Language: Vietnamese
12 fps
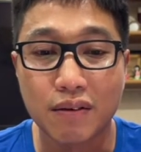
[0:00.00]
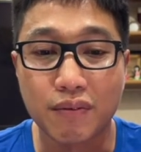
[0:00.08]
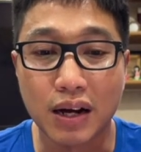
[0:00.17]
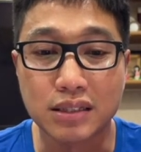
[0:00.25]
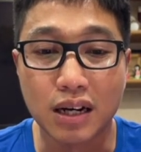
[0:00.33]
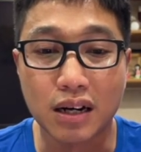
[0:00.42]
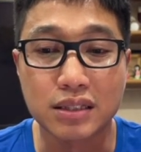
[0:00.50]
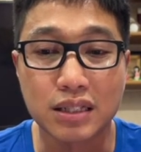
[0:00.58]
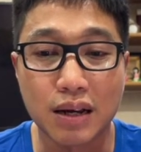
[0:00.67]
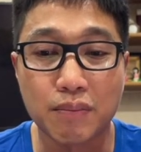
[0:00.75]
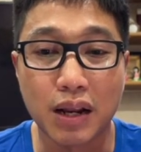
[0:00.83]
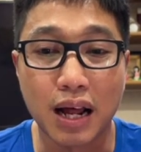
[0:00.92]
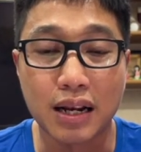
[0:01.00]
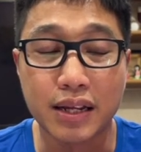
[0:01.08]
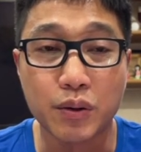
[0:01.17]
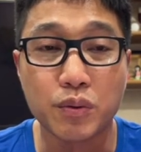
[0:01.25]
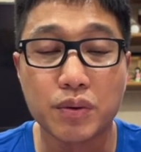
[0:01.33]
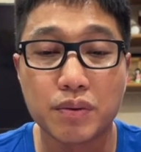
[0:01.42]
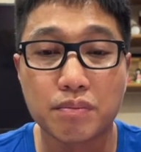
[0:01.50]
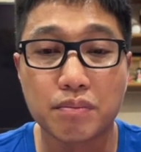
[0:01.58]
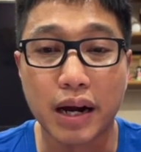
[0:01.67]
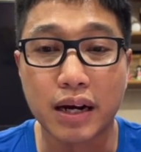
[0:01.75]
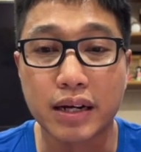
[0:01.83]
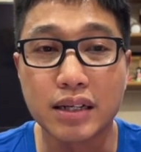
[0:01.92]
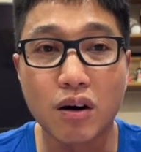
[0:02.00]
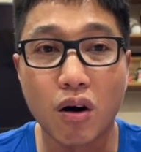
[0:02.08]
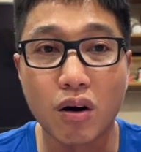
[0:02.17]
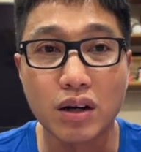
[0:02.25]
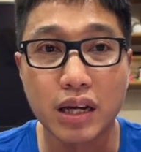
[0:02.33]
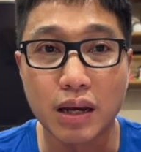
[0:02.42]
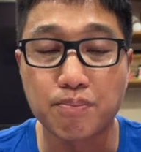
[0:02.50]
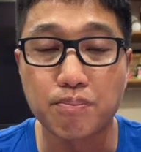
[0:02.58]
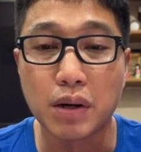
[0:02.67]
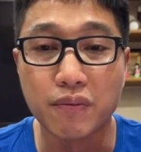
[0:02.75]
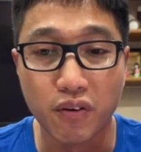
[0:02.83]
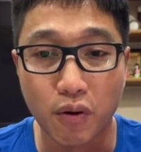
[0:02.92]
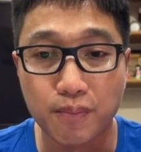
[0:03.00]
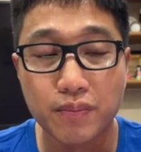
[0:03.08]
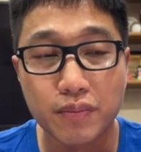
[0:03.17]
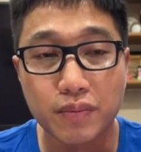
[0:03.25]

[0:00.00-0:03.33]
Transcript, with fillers: và chờ xem là liệu bạn ấy có kịp bình phục